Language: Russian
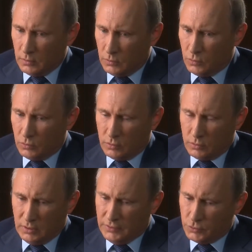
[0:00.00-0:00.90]
Но
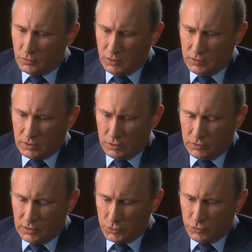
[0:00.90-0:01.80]
я все-таки
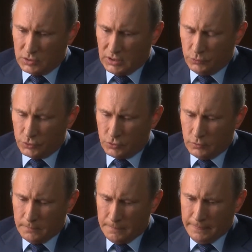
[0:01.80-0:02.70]
исхожу из того, что